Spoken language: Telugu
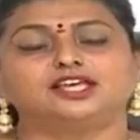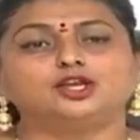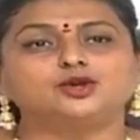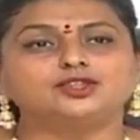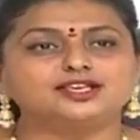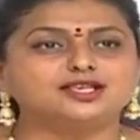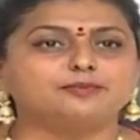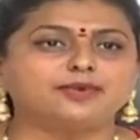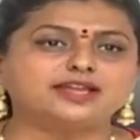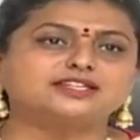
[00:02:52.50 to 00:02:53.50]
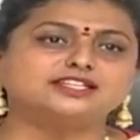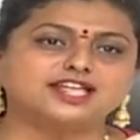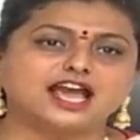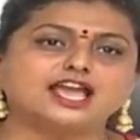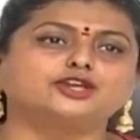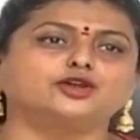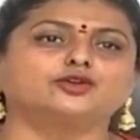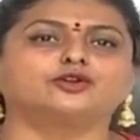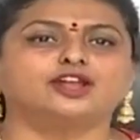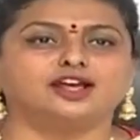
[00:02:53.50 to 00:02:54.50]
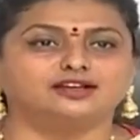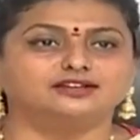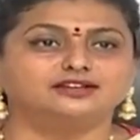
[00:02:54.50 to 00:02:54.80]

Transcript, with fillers: తెలుగుదేశం పార్టీ నాయకులు కూడా